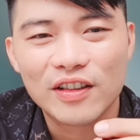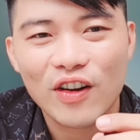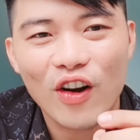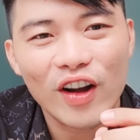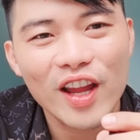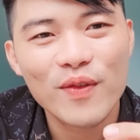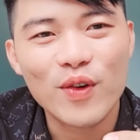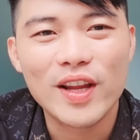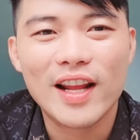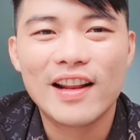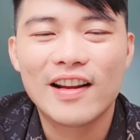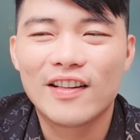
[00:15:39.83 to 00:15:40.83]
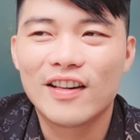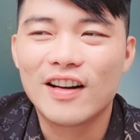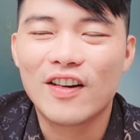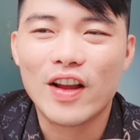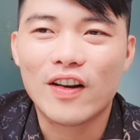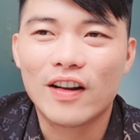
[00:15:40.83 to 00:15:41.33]
còn thêm một danh nữa
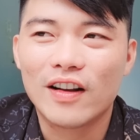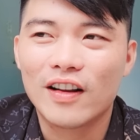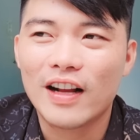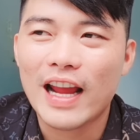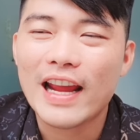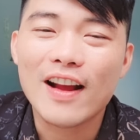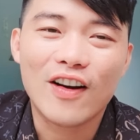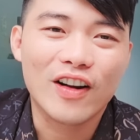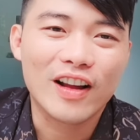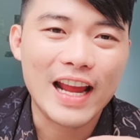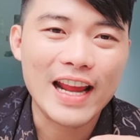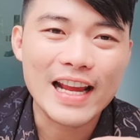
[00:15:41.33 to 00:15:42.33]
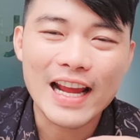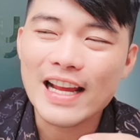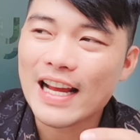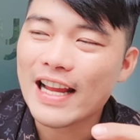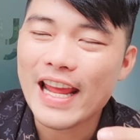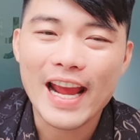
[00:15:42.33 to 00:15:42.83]
họ nhân hay gọi thấy thấy
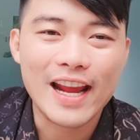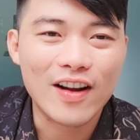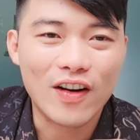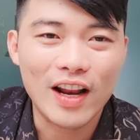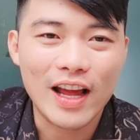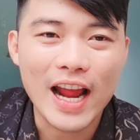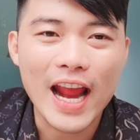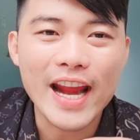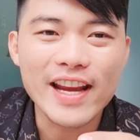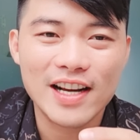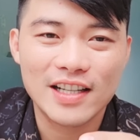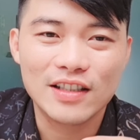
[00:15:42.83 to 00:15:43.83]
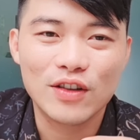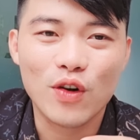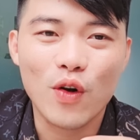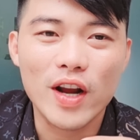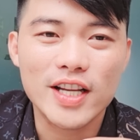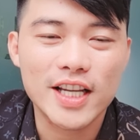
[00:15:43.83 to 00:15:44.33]
cả nhà hay gọi là ái nữ của cô
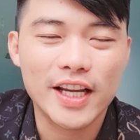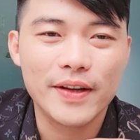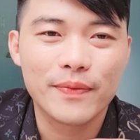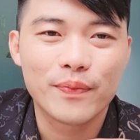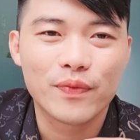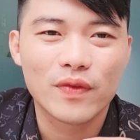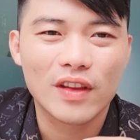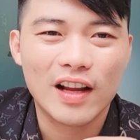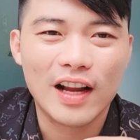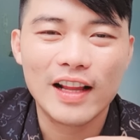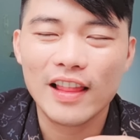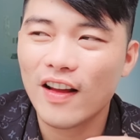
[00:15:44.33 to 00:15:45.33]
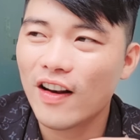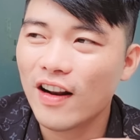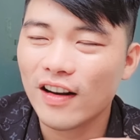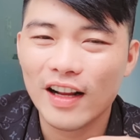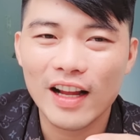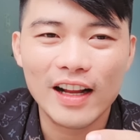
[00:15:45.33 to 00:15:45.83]
nghệ sĩ cái tên đó,
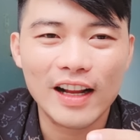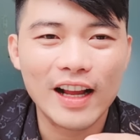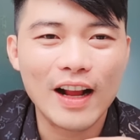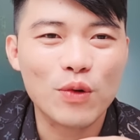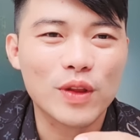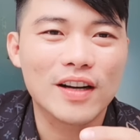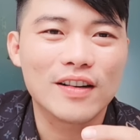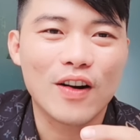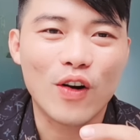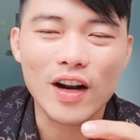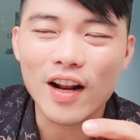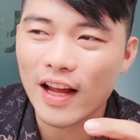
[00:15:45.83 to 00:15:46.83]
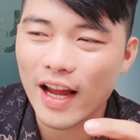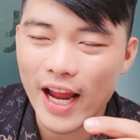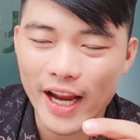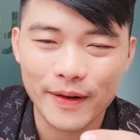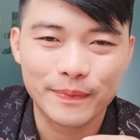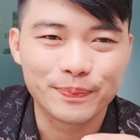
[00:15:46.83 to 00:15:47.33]
cái cái câu từ gọi rất là
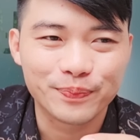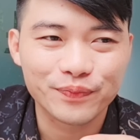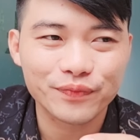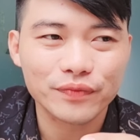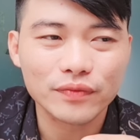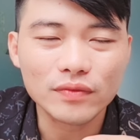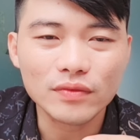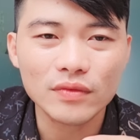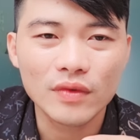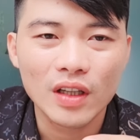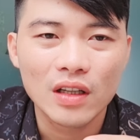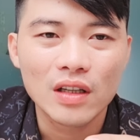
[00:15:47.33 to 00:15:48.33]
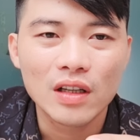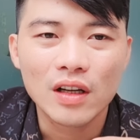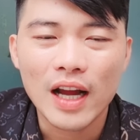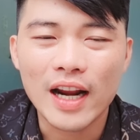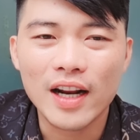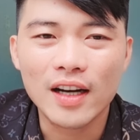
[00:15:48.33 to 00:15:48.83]
hay
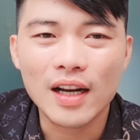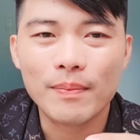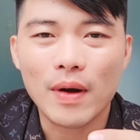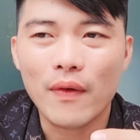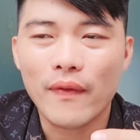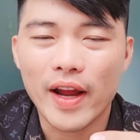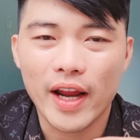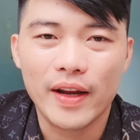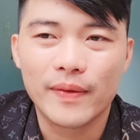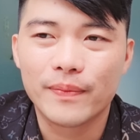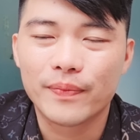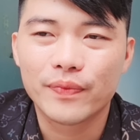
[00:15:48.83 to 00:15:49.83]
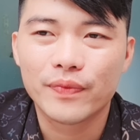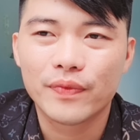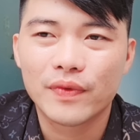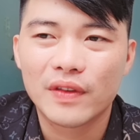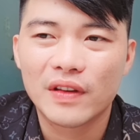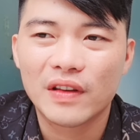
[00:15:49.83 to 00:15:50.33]
anh đến anh bảo vệ
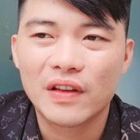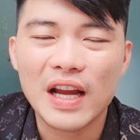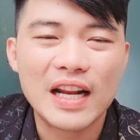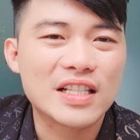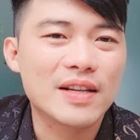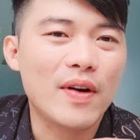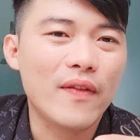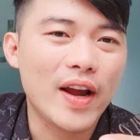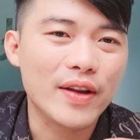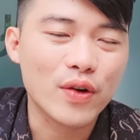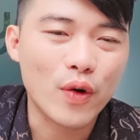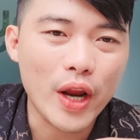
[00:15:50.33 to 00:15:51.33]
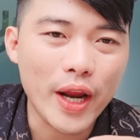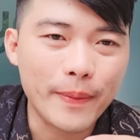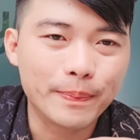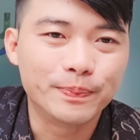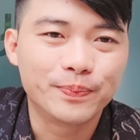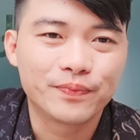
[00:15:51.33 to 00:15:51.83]
anh sẽ bảo vệ cho em
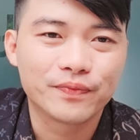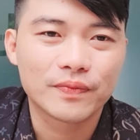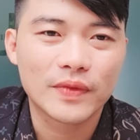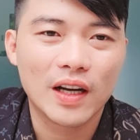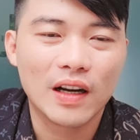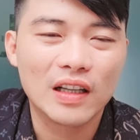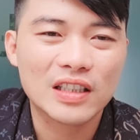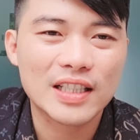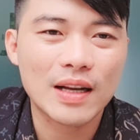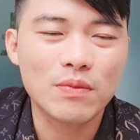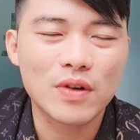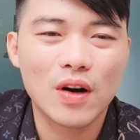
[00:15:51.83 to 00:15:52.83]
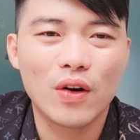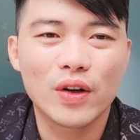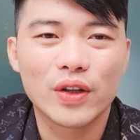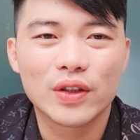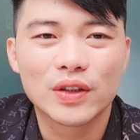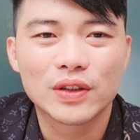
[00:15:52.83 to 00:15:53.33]
đó, à, xong rồi
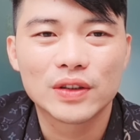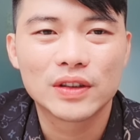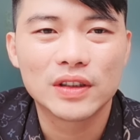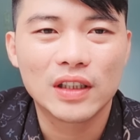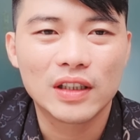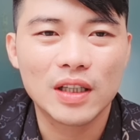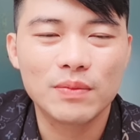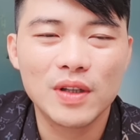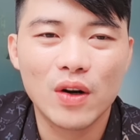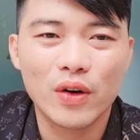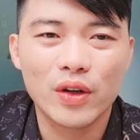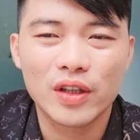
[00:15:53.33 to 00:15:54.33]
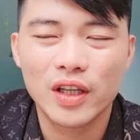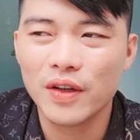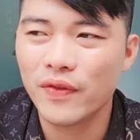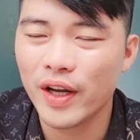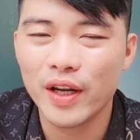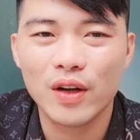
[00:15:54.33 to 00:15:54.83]
xong rồi chỉ
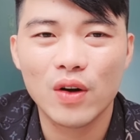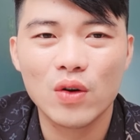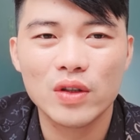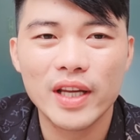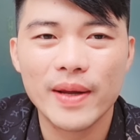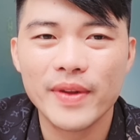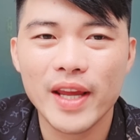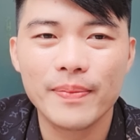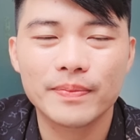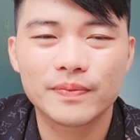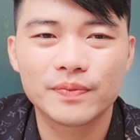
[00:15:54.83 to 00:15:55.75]
vì con chim chép